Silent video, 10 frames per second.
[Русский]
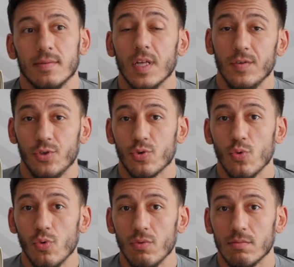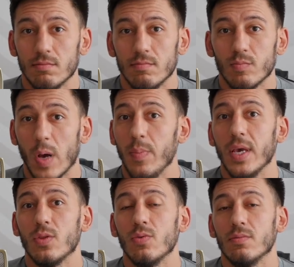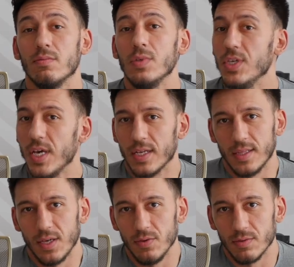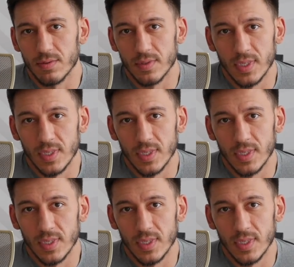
новичку победу не отдают.